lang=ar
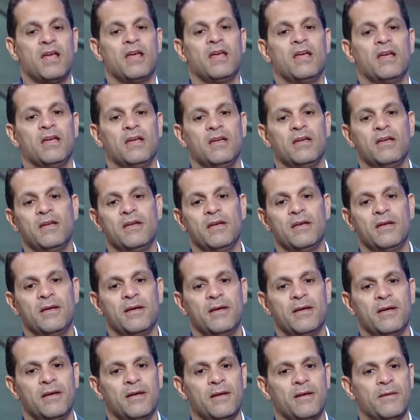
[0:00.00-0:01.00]

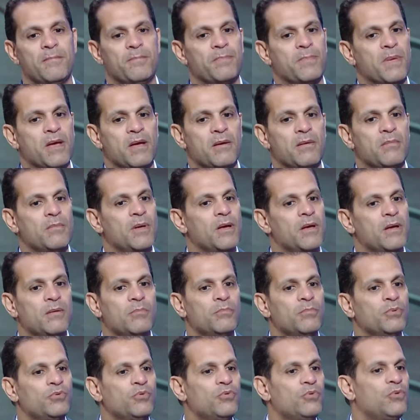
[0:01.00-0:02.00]
آه، آه،
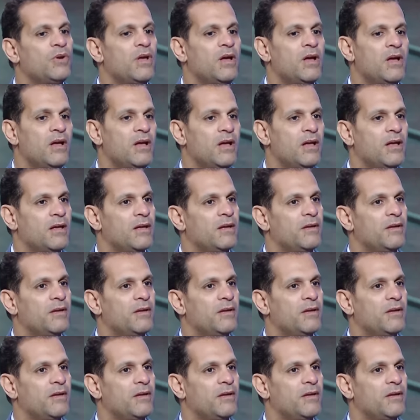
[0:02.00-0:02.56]
بطوله